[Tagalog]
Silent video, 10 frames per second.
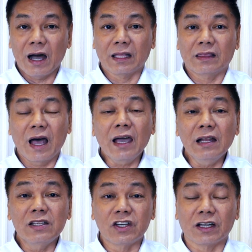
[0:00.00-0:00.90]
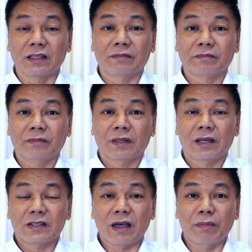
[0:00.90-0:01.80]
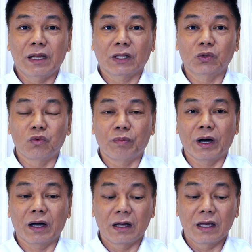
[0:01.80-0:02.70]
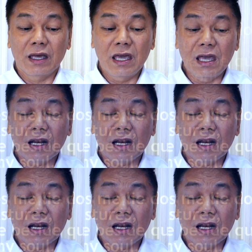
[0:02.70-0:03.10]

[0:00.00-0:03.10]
At dahil dyan, sabi ng tupa, He